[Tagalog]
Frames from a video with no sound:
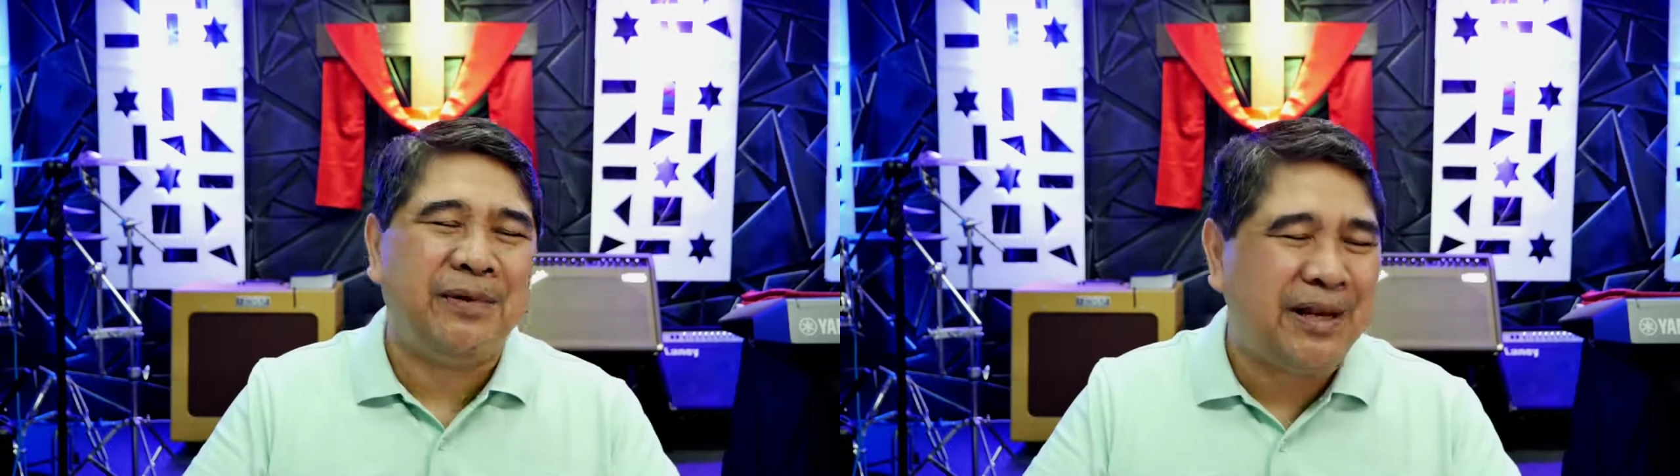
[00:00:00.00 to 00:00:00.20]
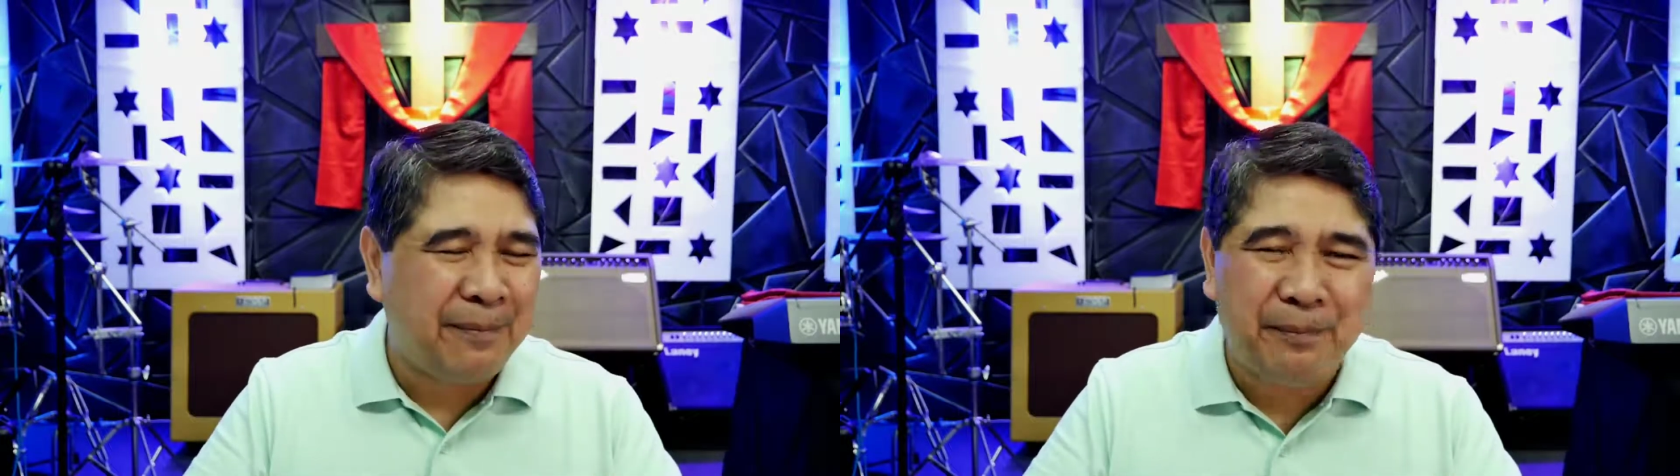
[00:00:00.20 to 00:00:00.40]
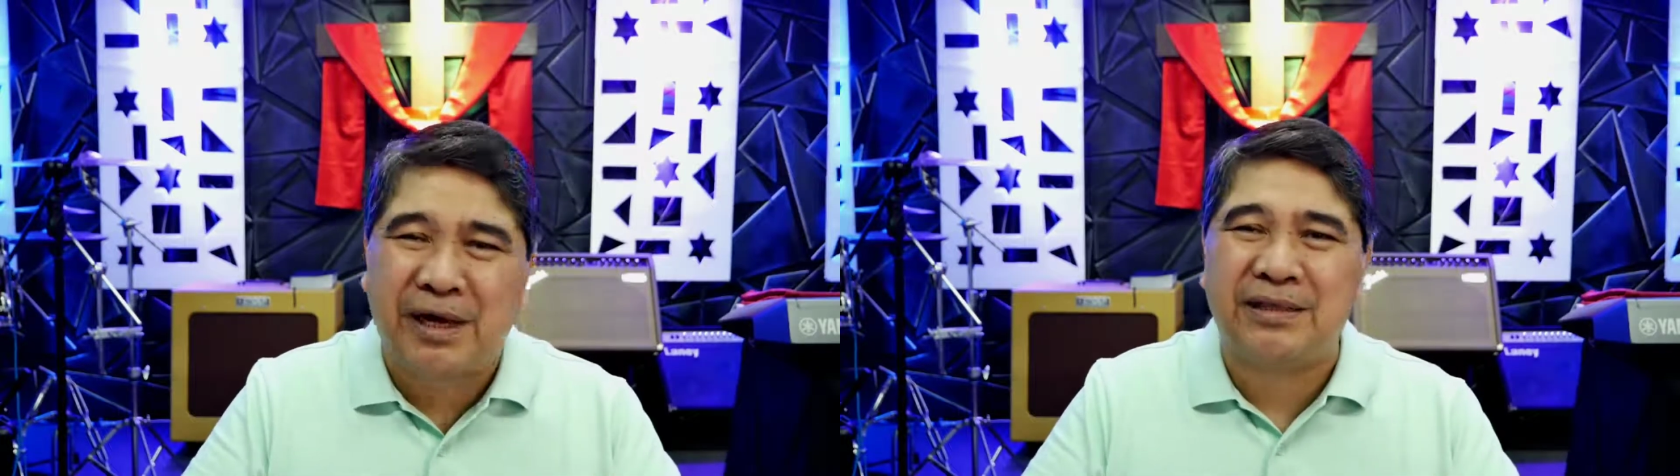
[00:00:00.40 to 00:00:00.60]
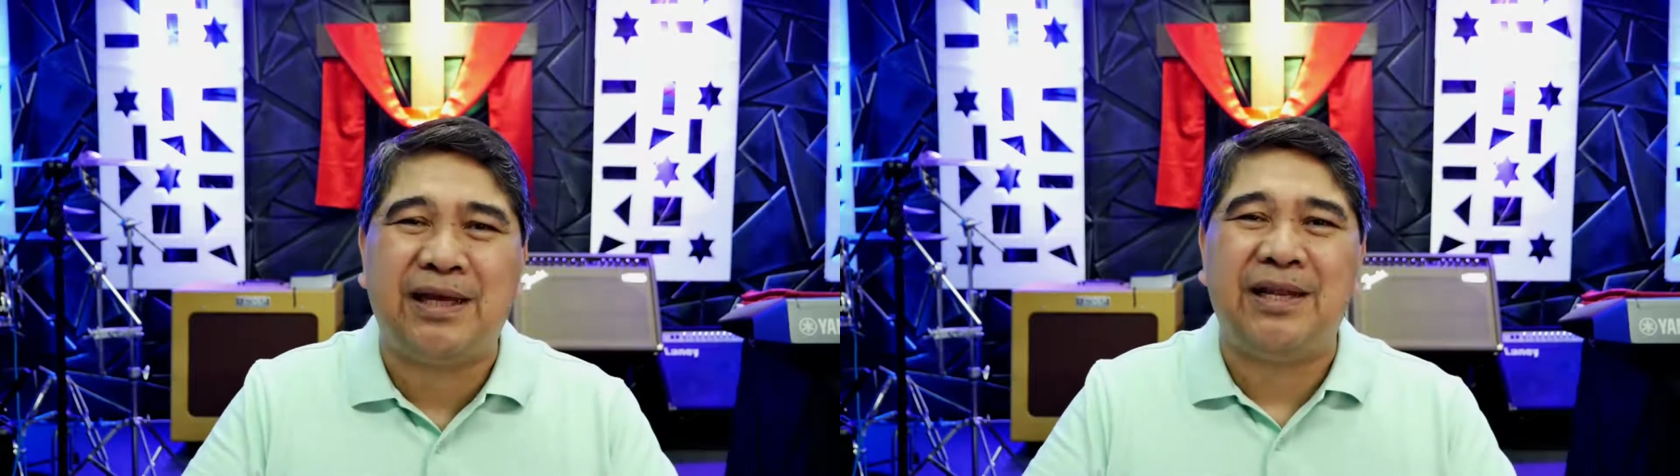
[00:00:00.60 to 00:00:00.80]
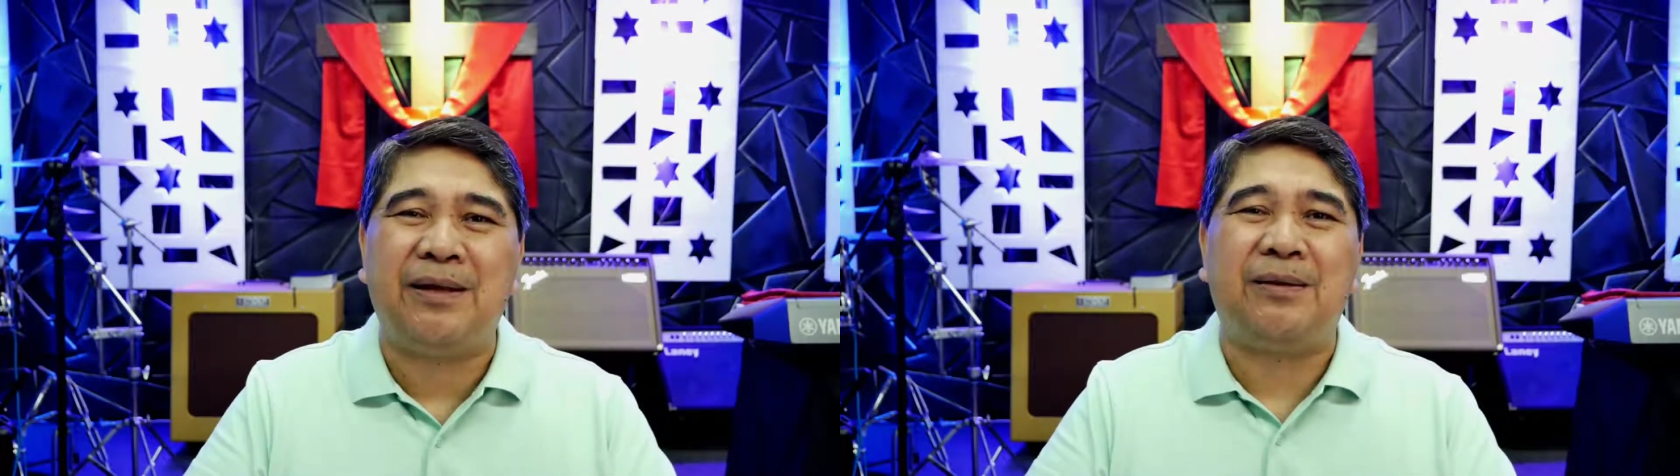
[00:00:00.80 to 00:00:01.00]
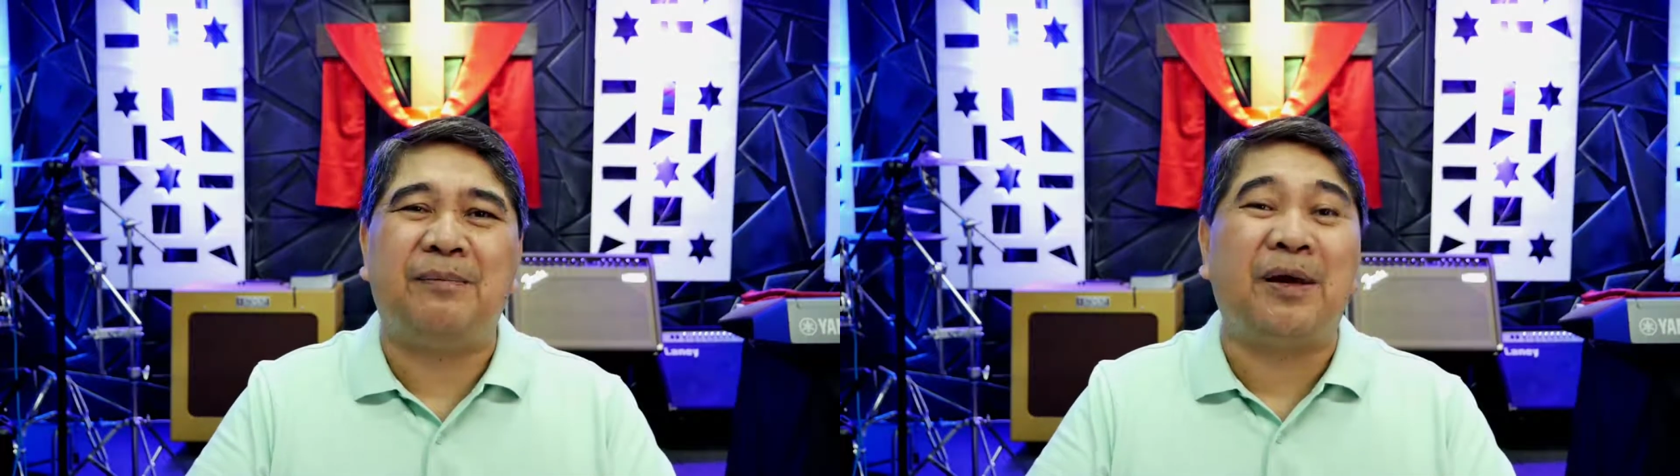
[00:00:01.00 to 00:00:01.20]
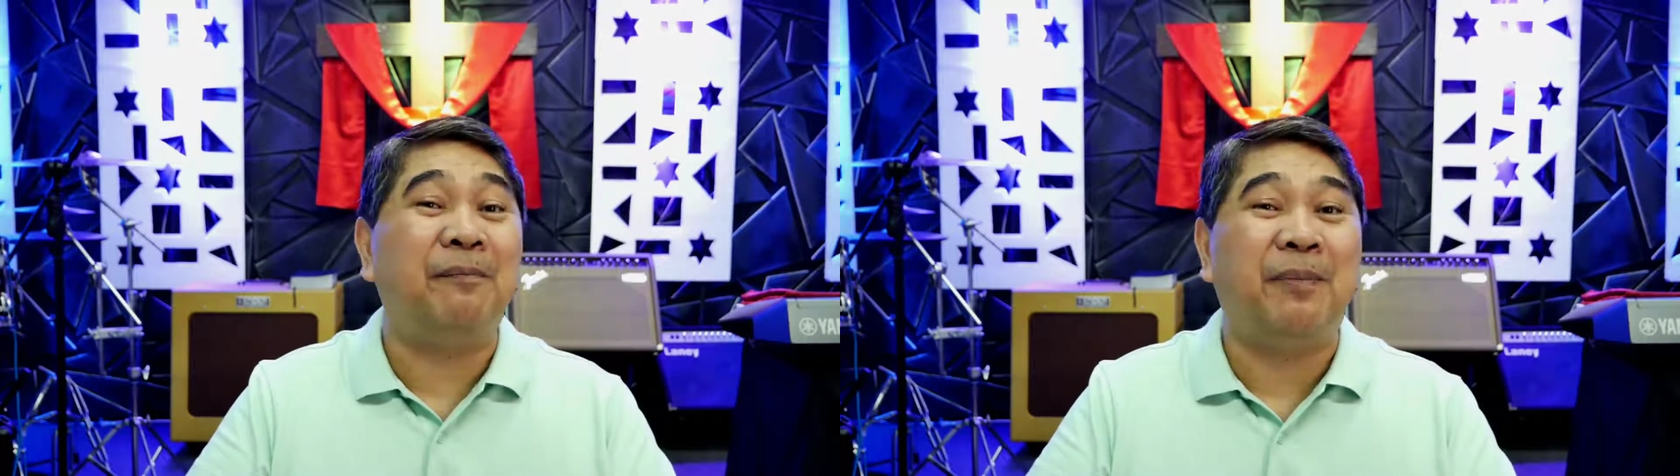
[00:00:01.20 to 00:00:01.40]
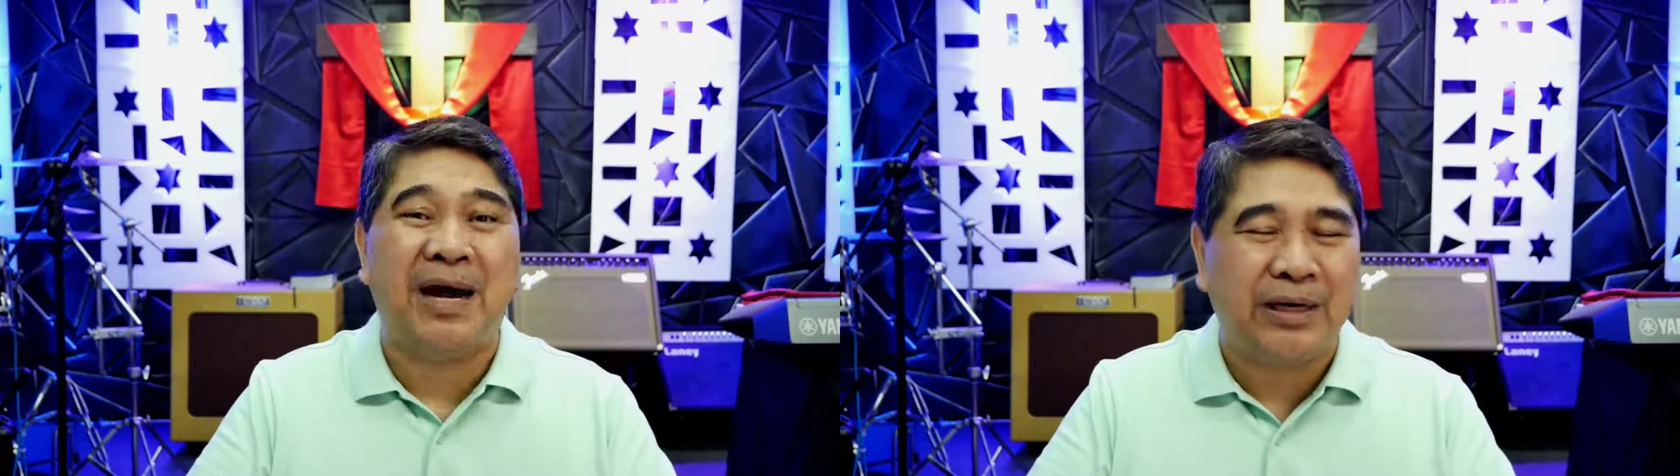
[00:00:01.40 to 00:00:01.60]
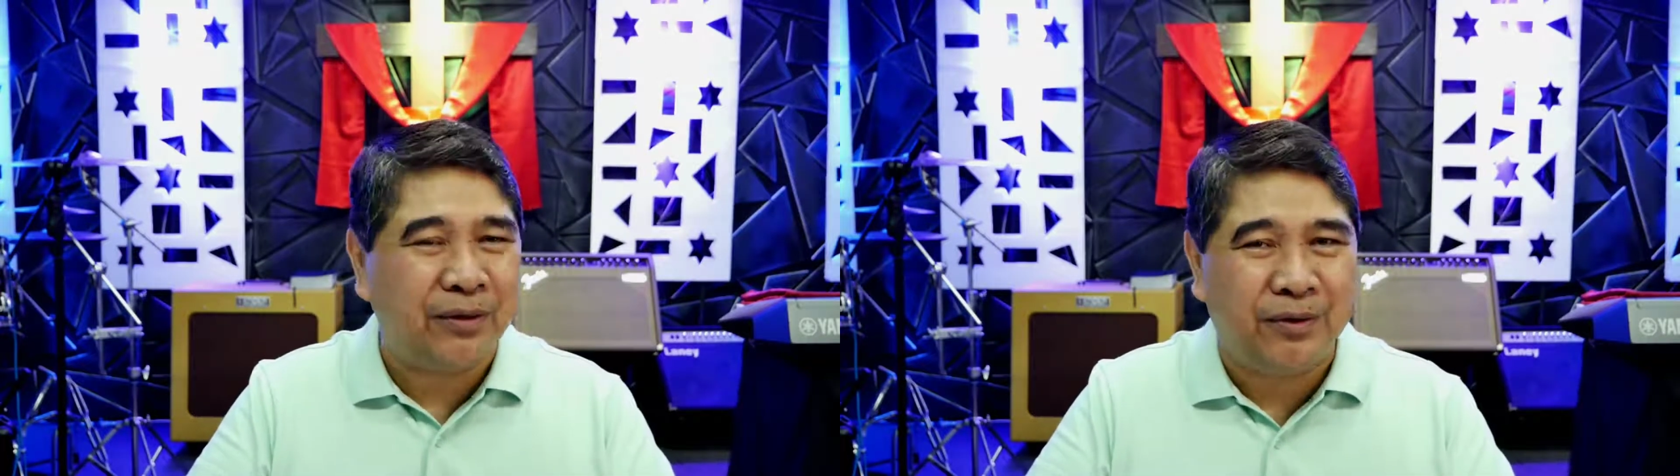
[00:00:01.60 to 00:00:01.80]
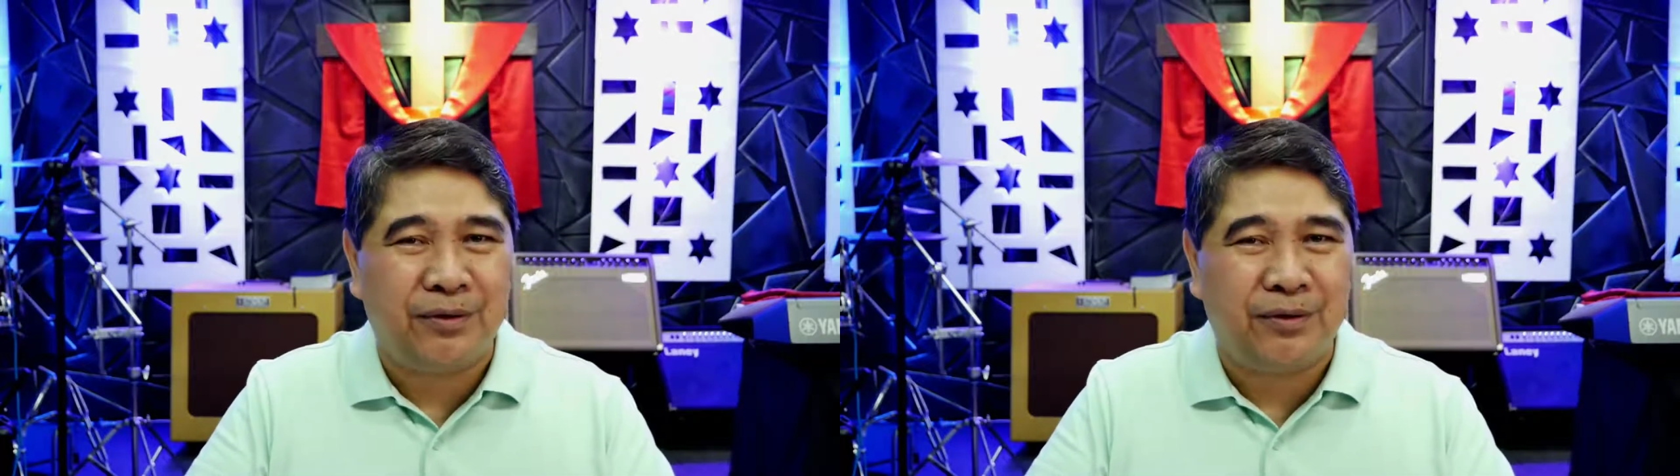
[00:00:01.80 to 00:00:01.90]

napakadaling magbago.